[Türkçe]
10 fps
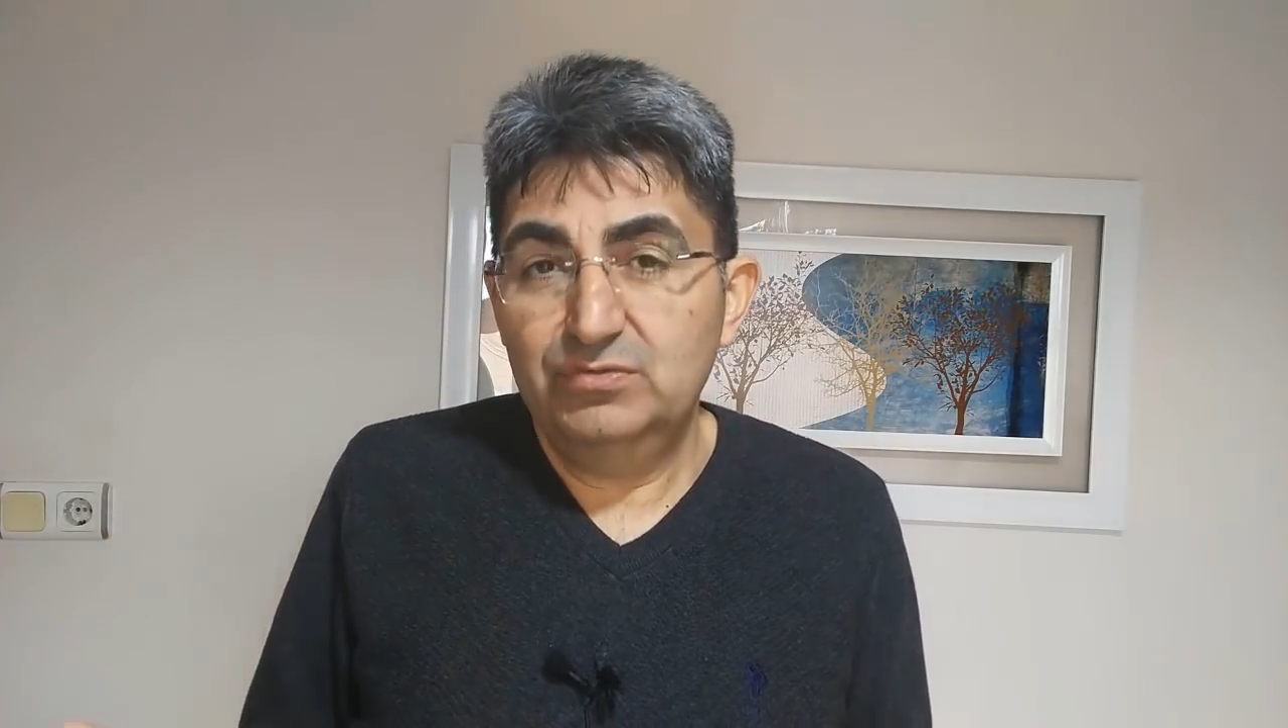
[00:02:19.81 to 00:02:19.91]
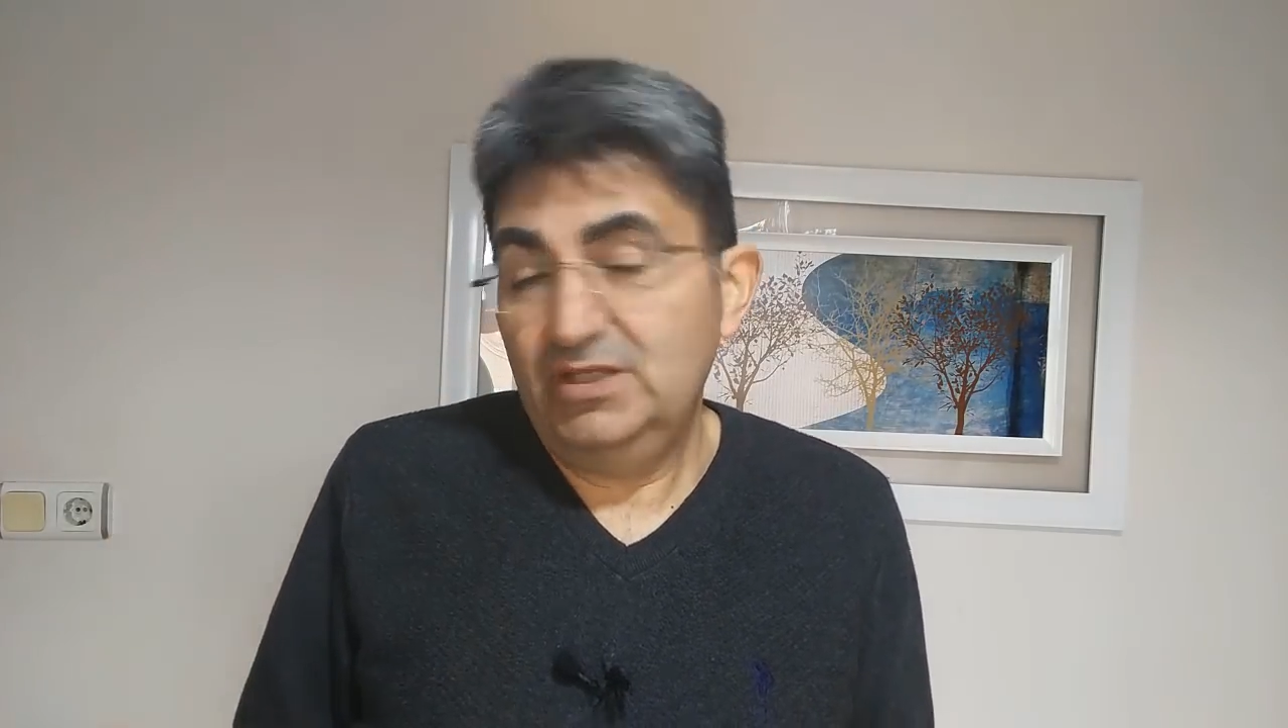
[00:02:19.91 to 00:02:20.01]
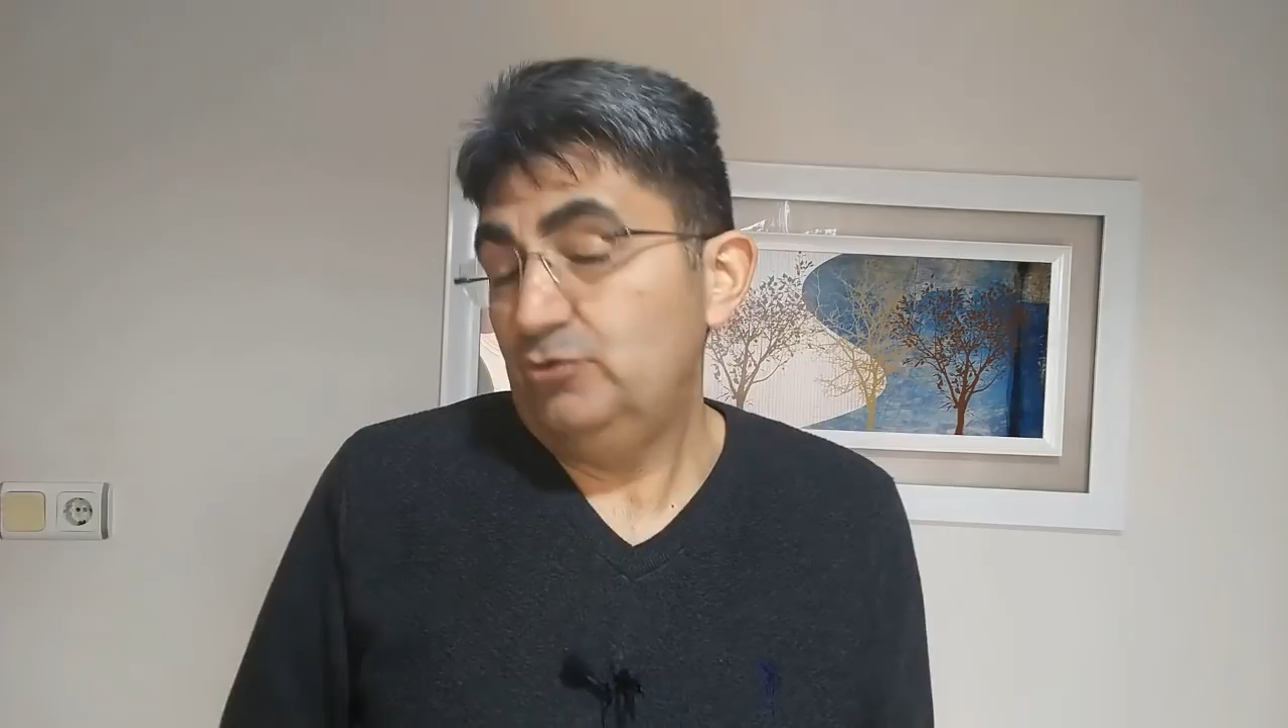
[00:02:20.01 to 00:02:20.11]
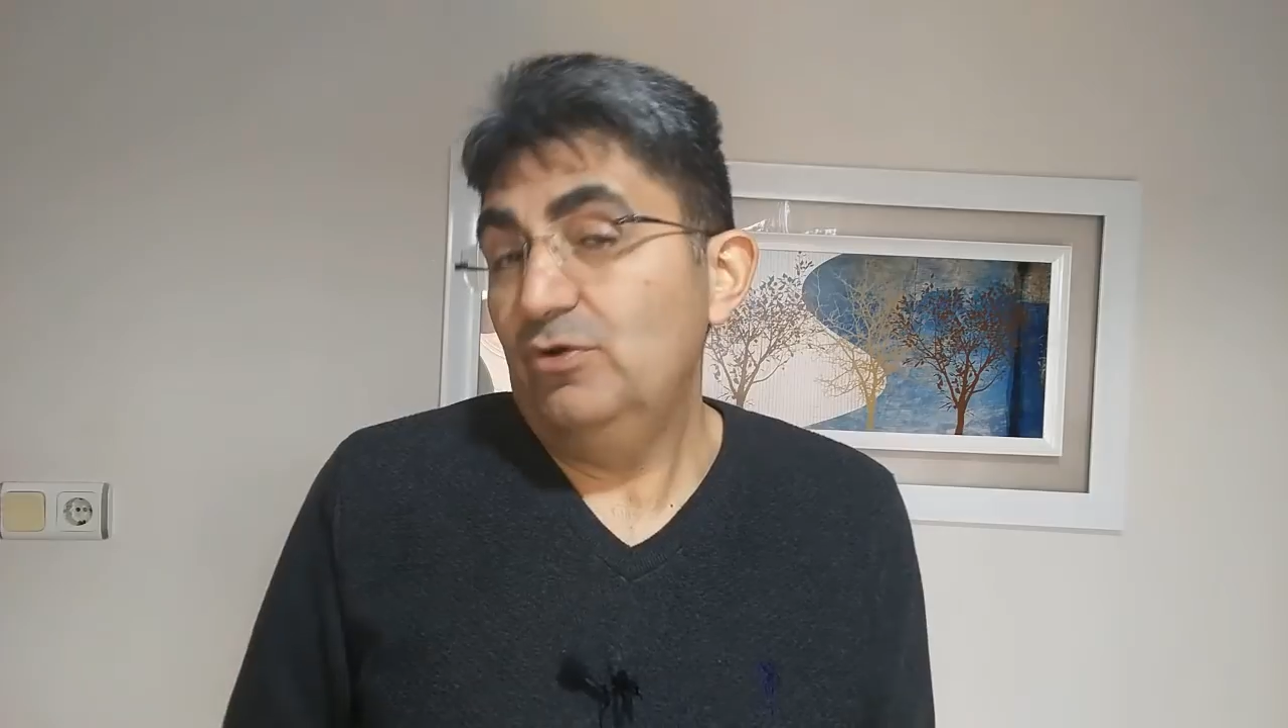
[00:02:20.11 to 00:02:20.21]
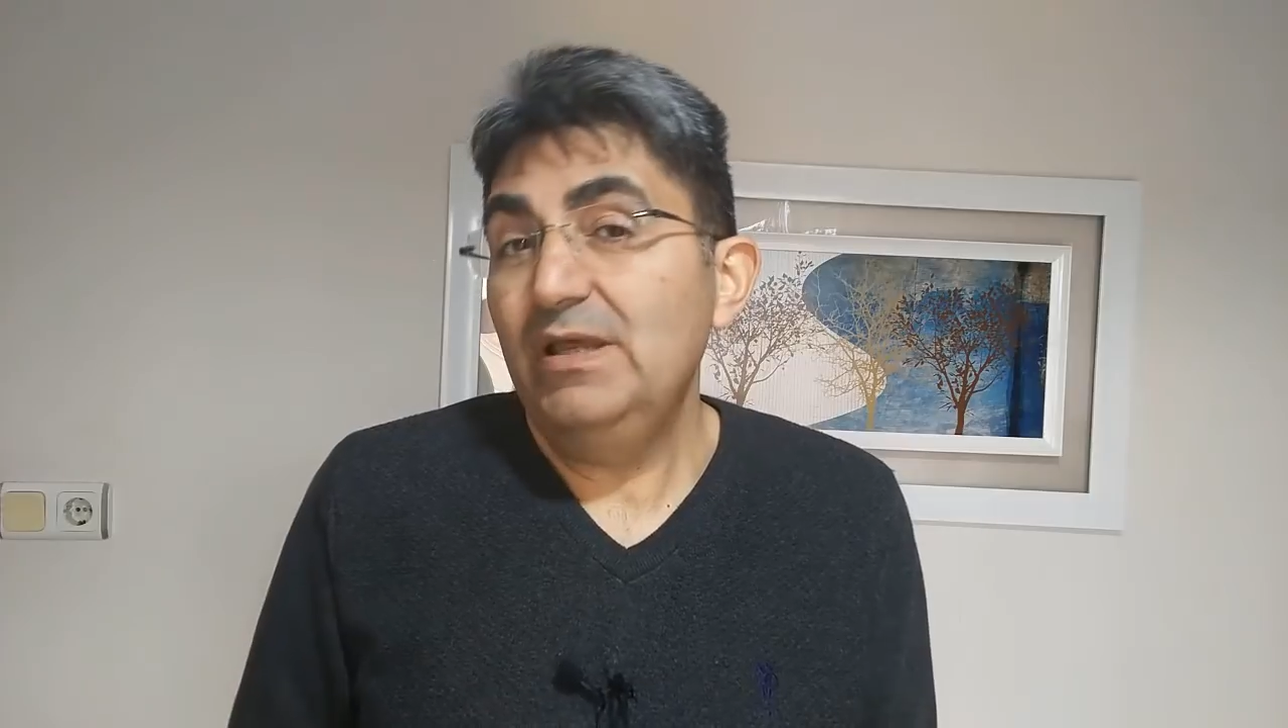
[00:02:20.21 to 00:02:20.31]

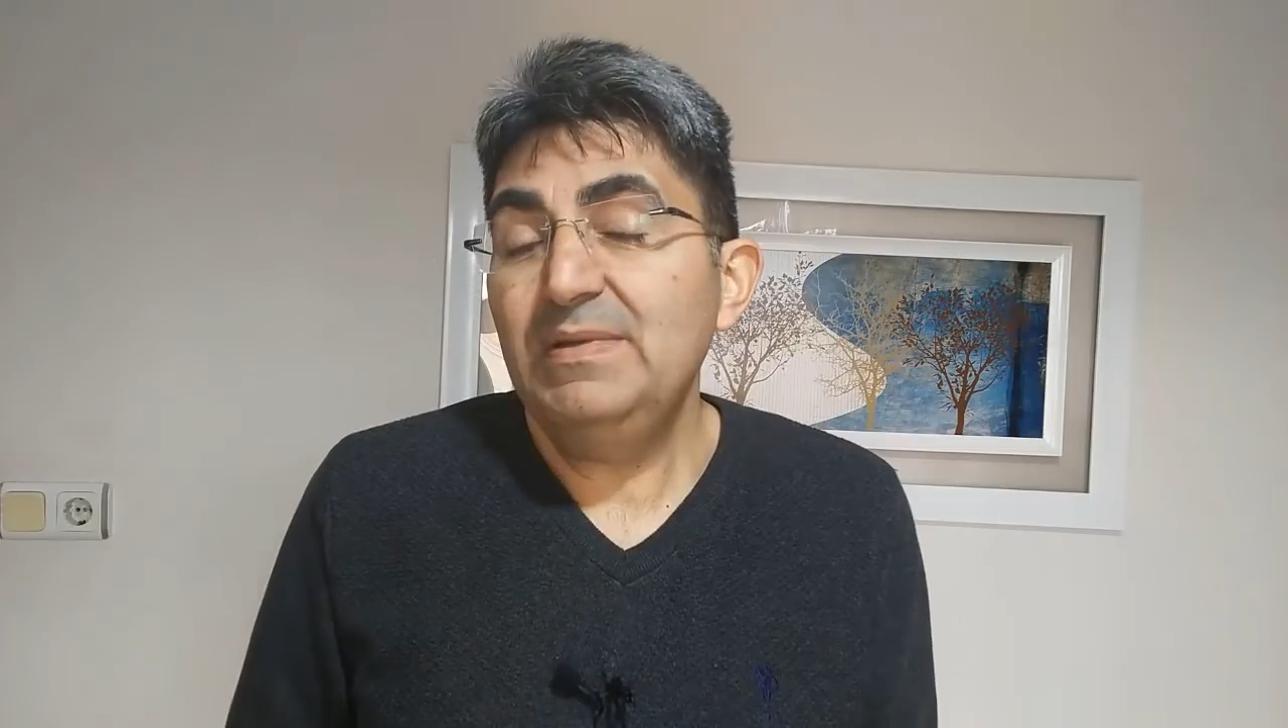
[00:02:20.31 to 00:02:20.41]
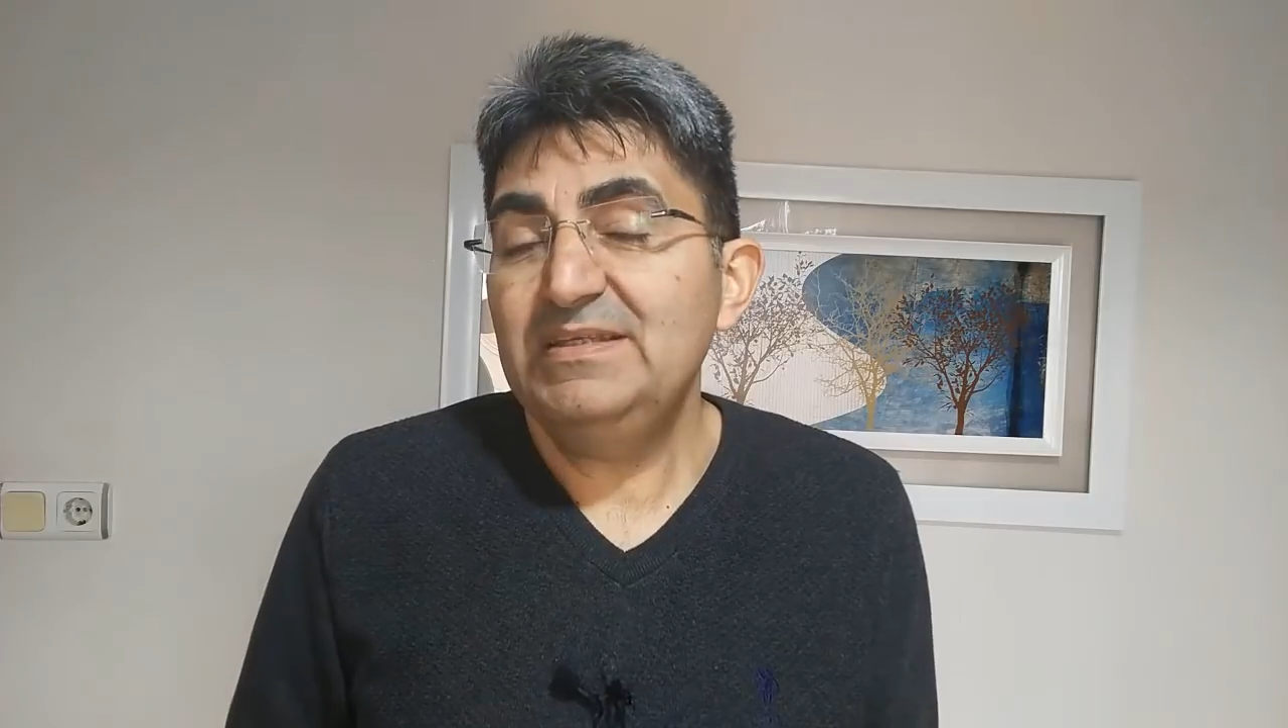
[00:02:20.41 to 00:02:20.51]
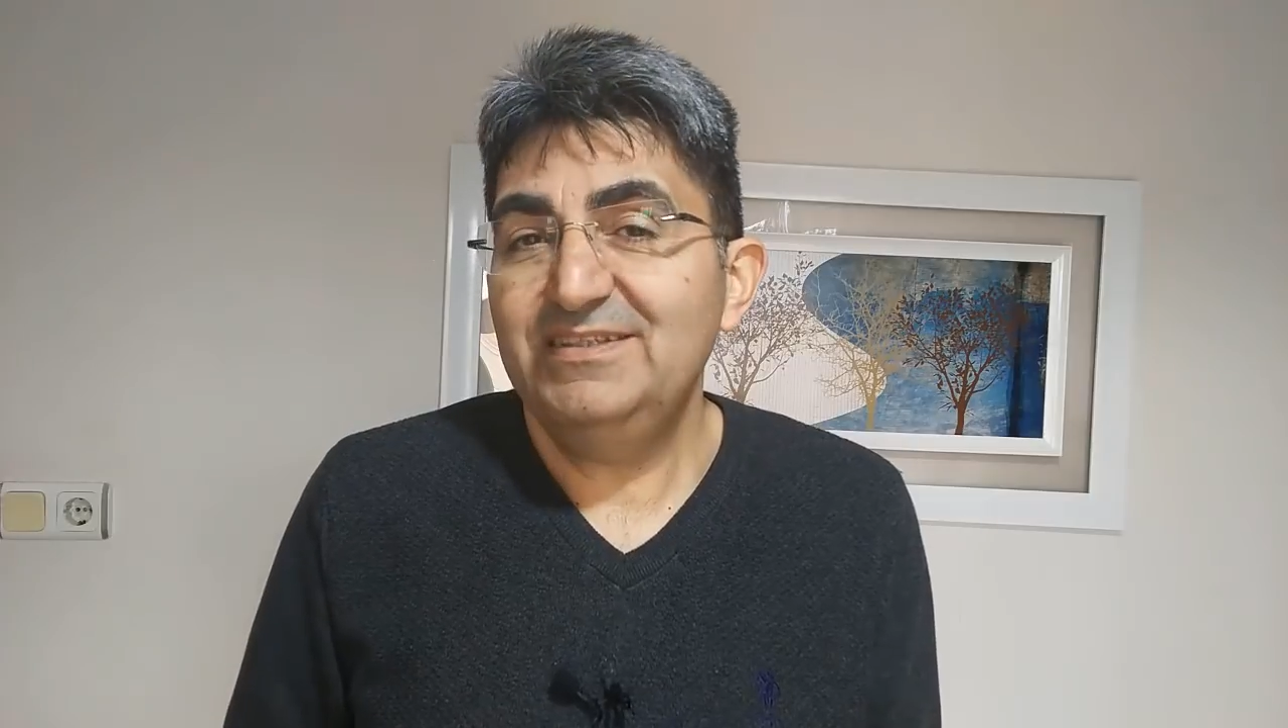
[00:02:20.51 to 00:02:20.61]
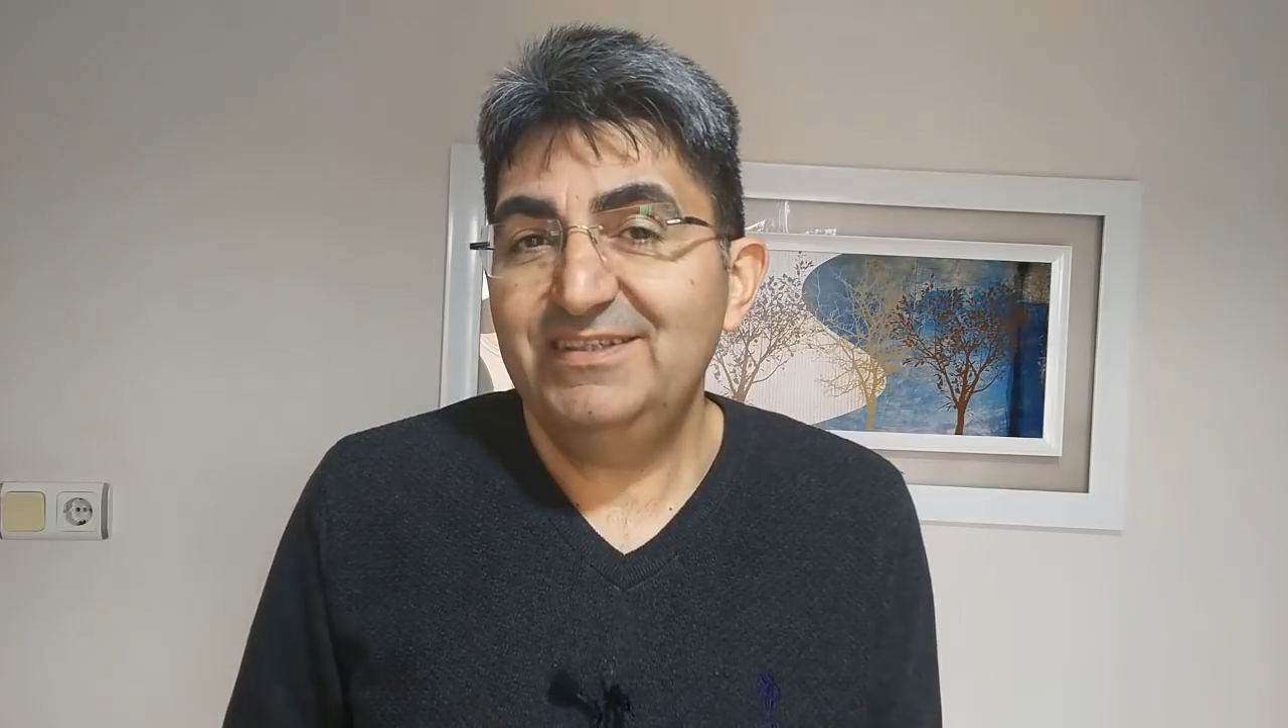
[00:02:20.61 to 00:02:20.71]
Sen söyleyemezsin